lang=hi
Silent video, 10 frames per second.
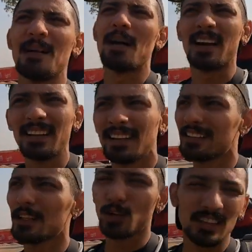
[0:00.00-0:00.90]
अब आगे
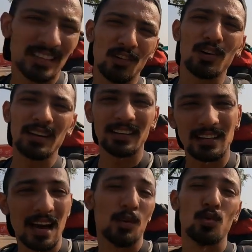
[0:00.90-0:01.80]
देखते हैं थोड़ा वॉक करके
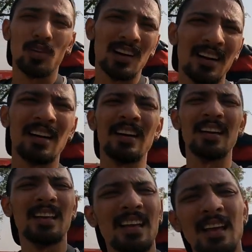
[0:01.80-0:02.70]
कहाँ रुकूँगा
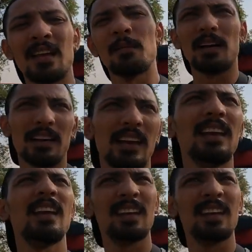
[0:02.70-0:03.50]
बाकी